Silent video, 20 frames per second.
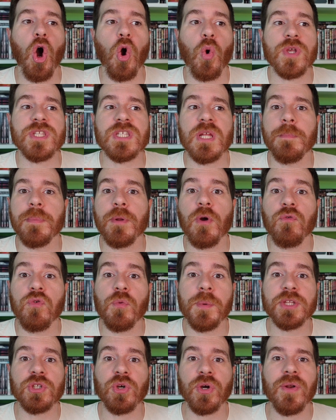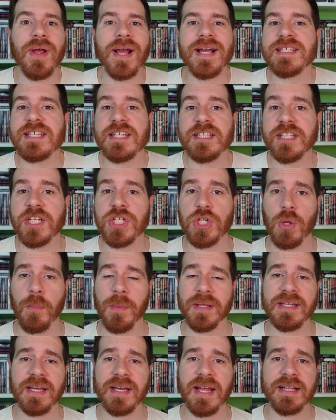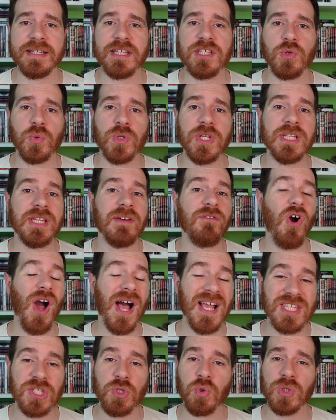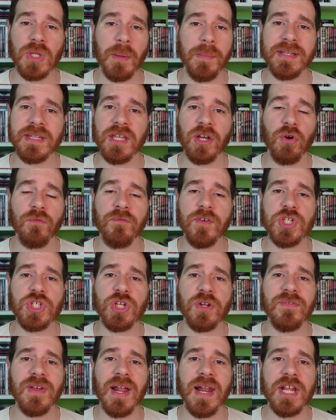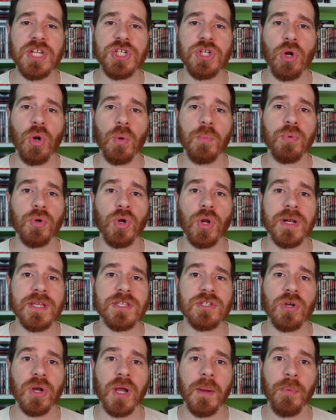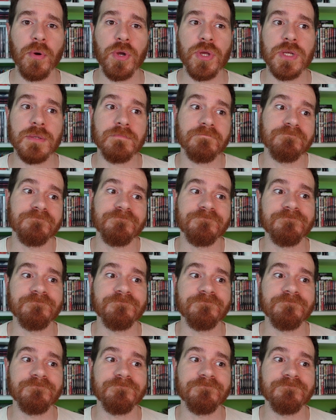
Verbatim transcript: oh questo è il primo fumetto che una casa editrice mi manda gratis, quindi devo assolutamente convincervi a leggerlo oppure rischio che poi